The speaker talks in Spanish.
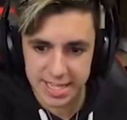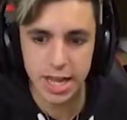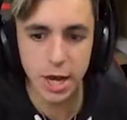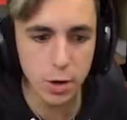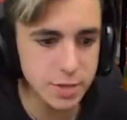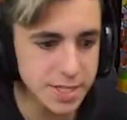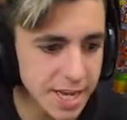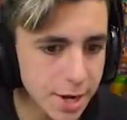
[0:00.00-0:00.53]

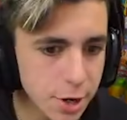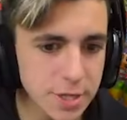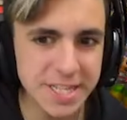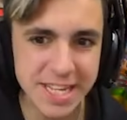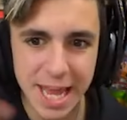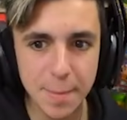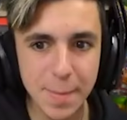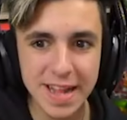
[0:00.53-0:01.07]
go,
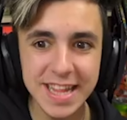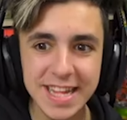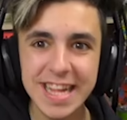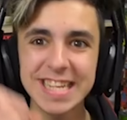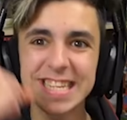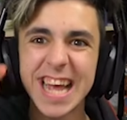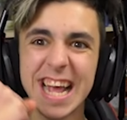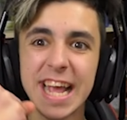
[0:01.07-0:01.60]
chicos! ¡Qué
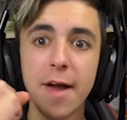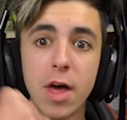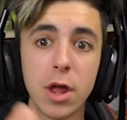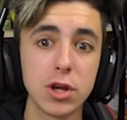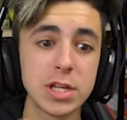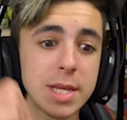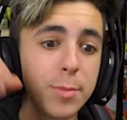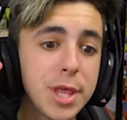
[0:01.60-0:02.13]
maldita sacada!
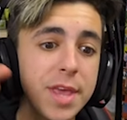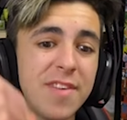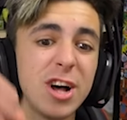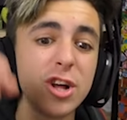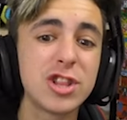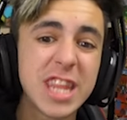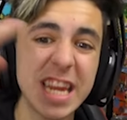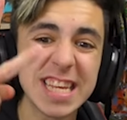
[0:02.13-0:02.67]
Nos hemos
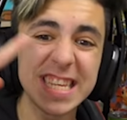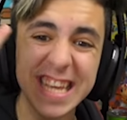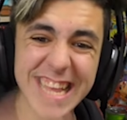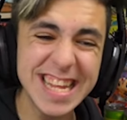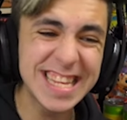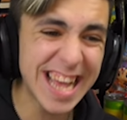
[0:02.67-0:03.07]
llevado tres kills